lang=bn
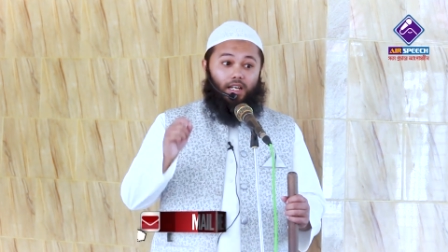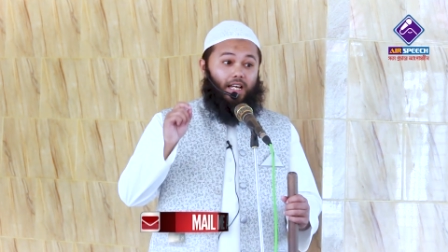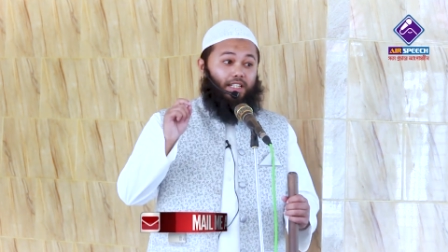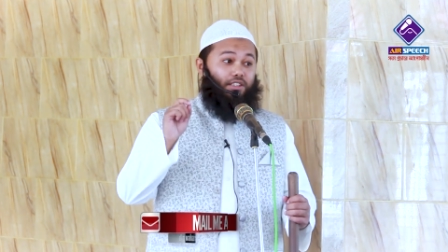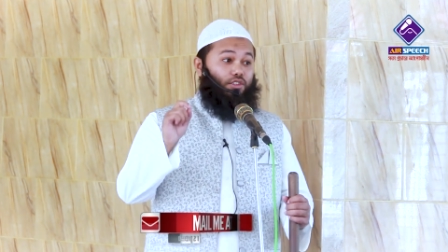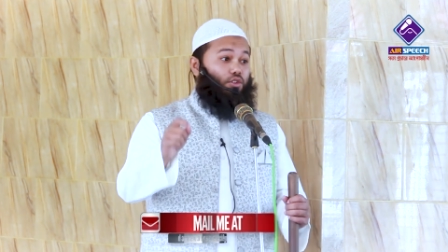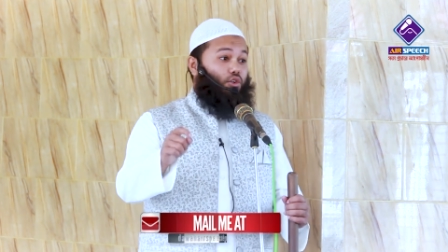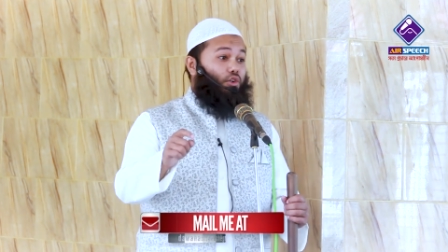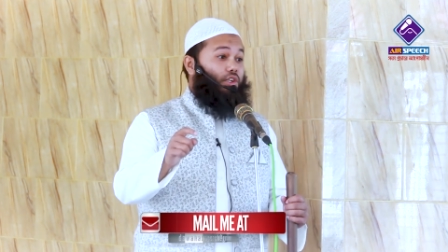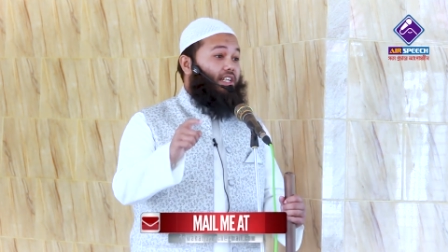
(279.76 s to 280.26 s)

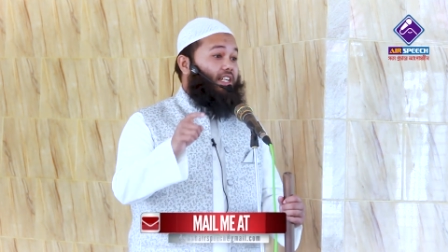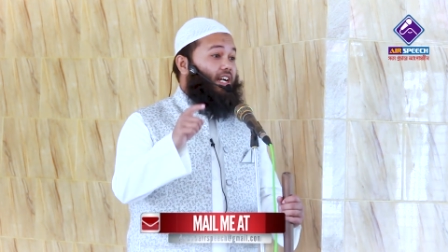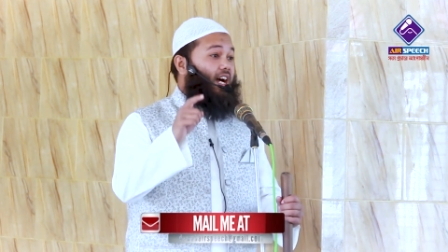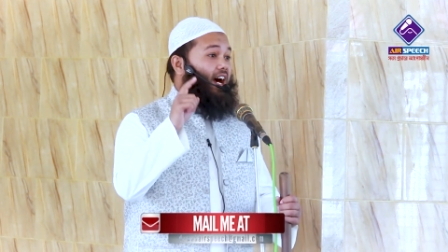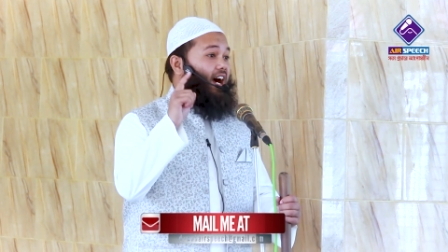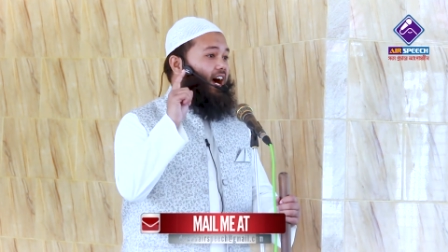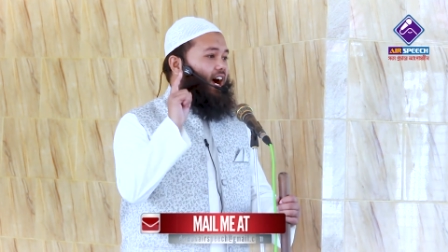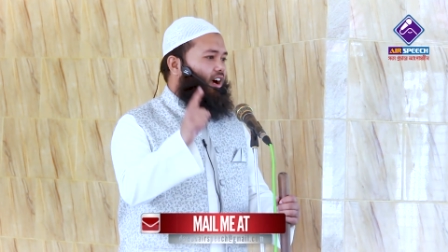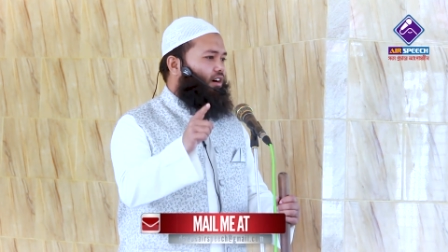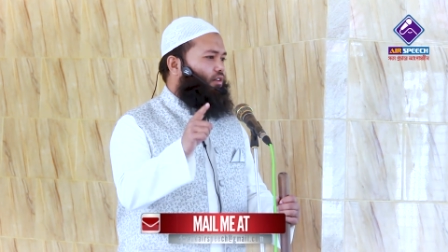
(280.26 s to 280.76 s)
লাদুনিয়া
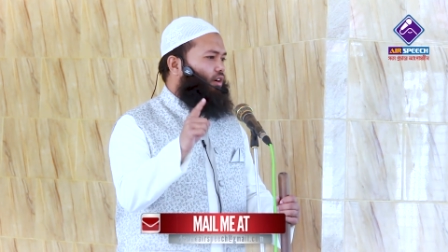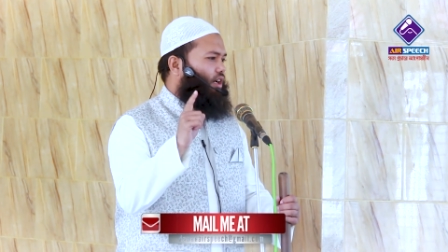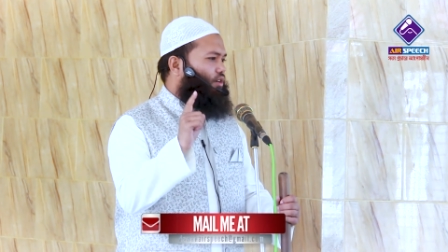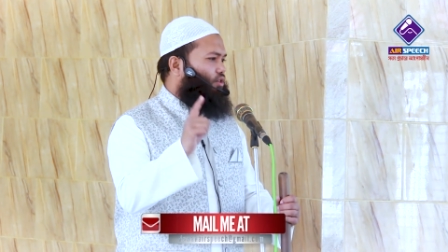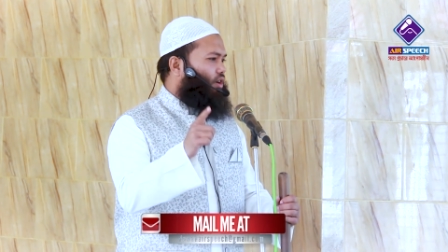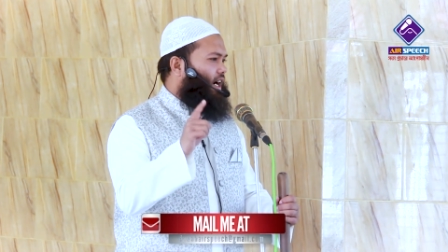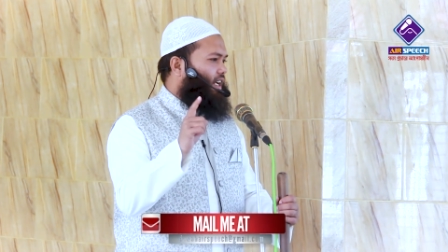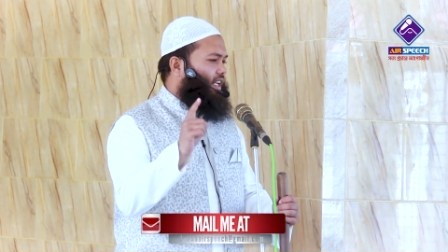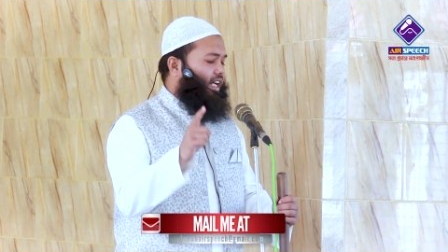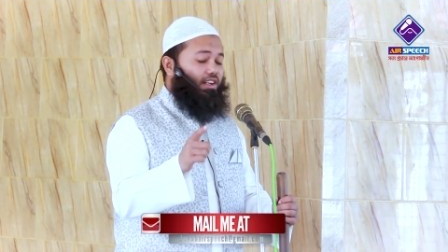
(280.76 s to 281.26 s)

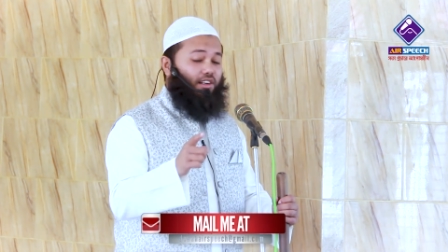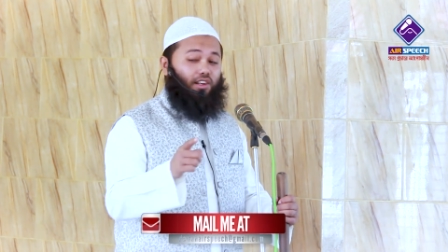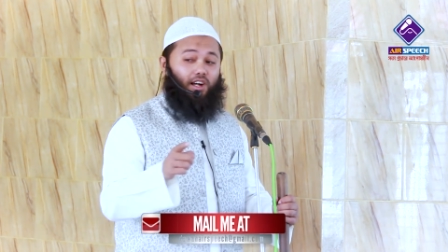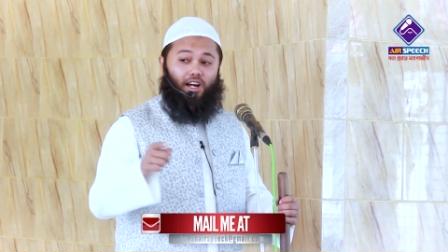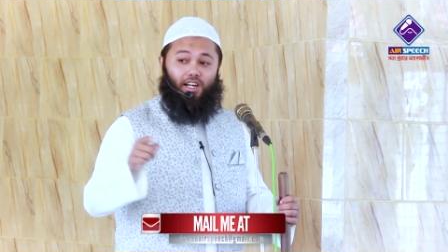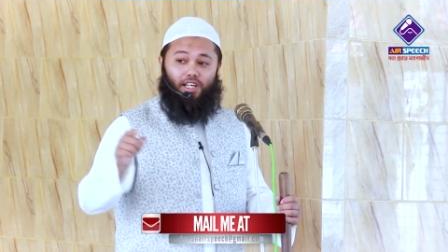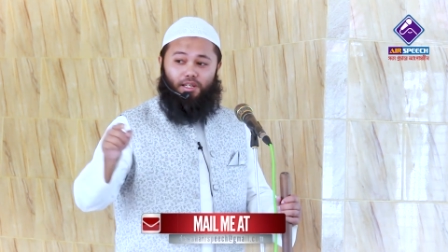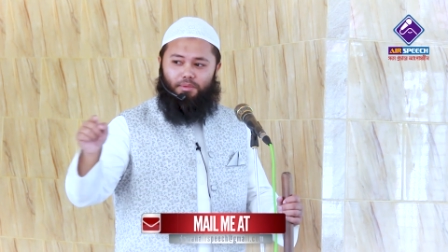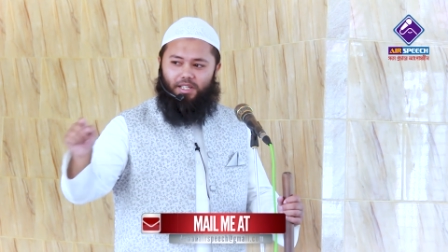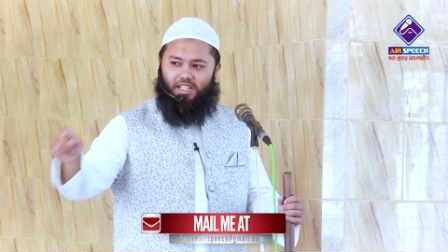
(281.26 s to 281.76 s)
আহওয়ান
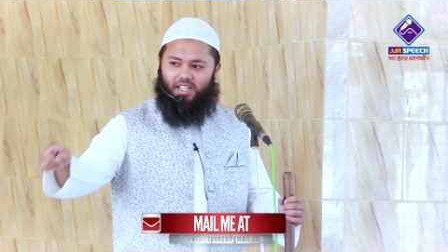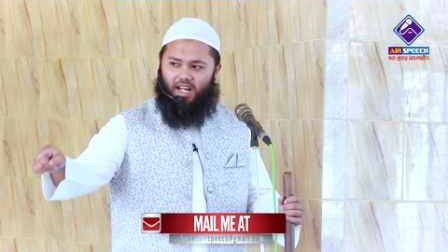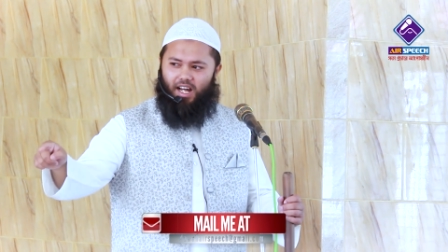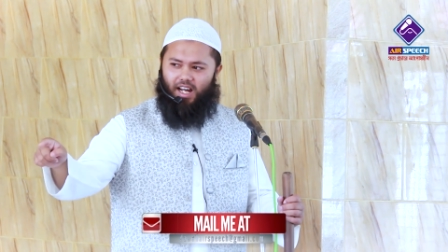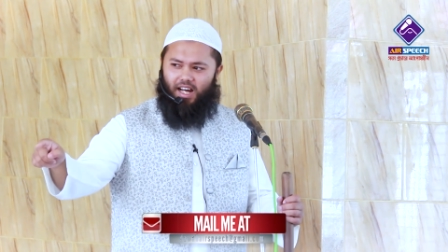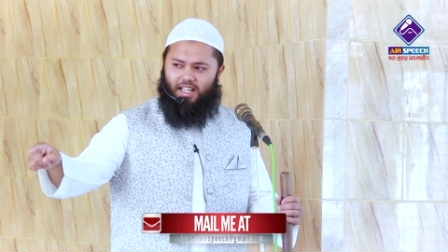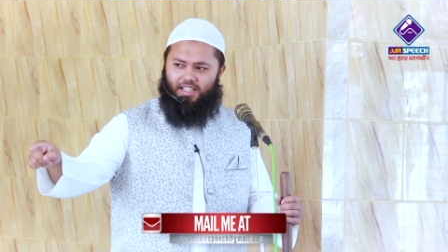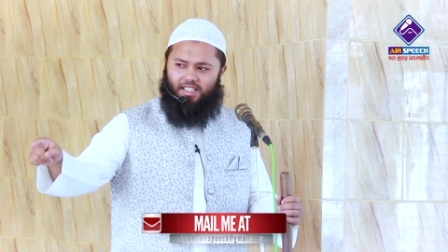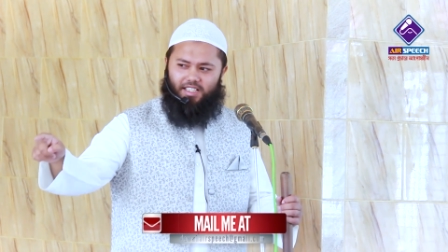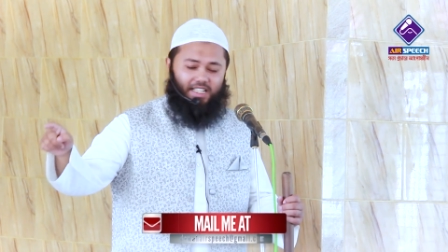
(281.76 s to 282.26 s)
আলাল্লাহি মিন
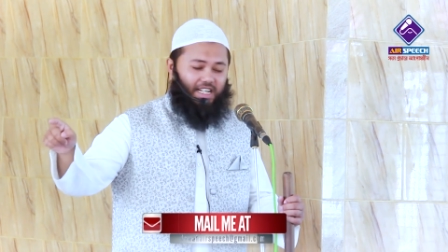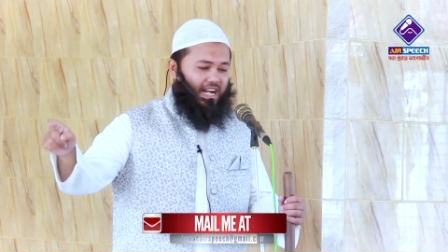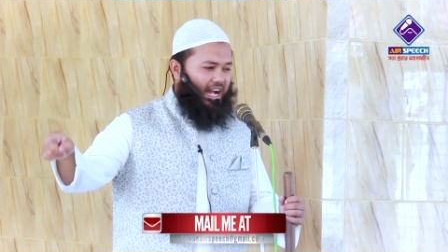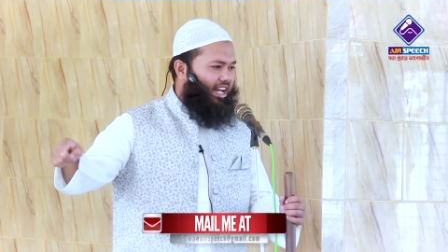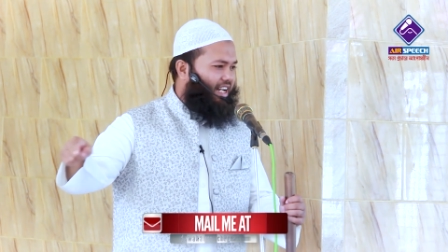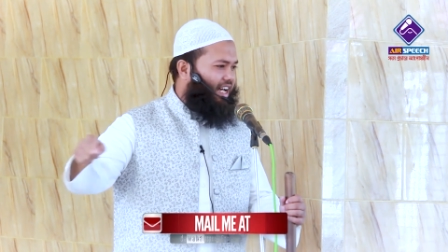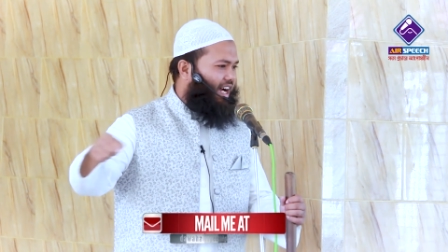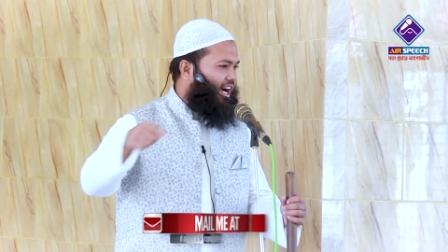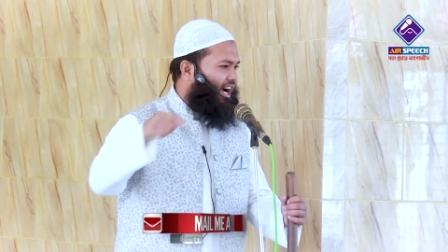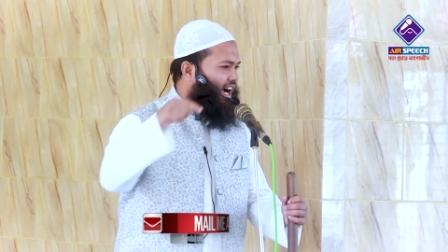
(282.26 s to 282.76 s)
হাযিহি
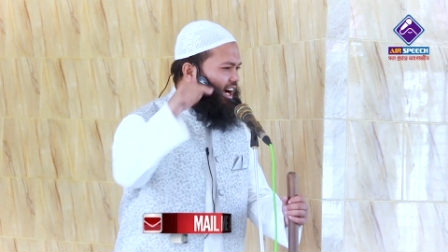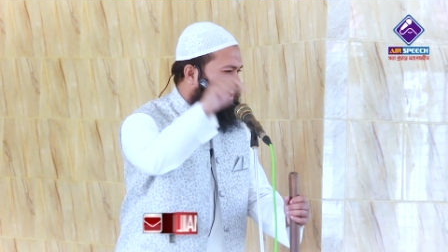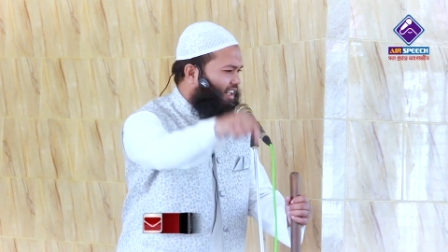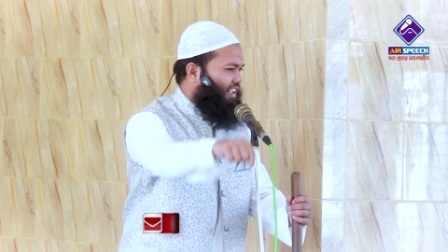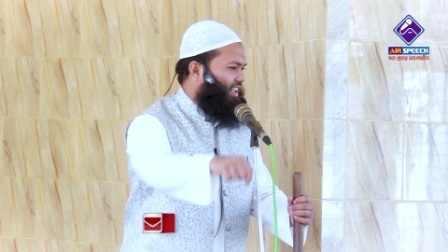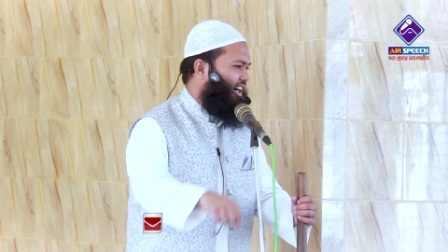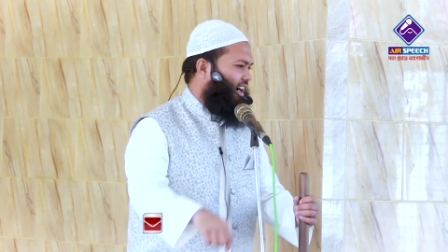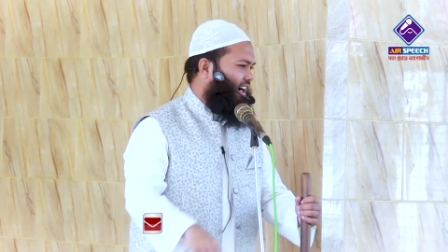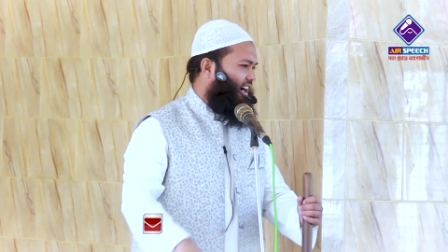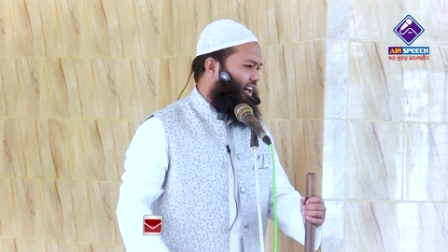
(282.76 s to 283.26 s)
আলা
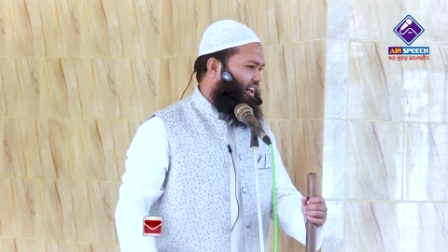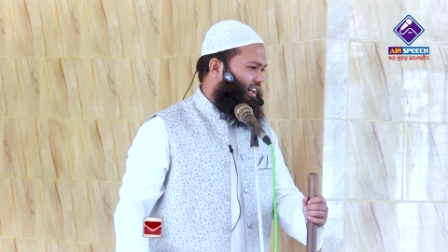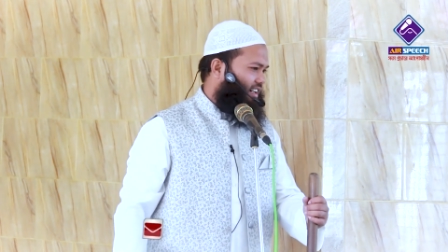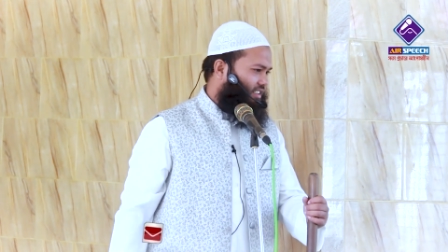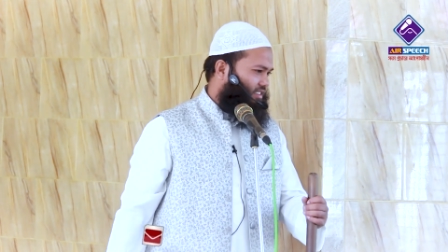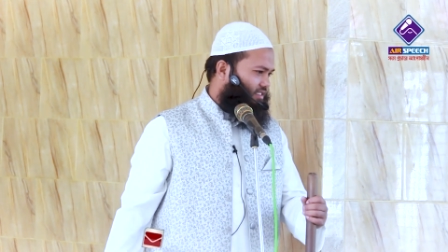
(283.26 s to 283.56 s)
আহলিহা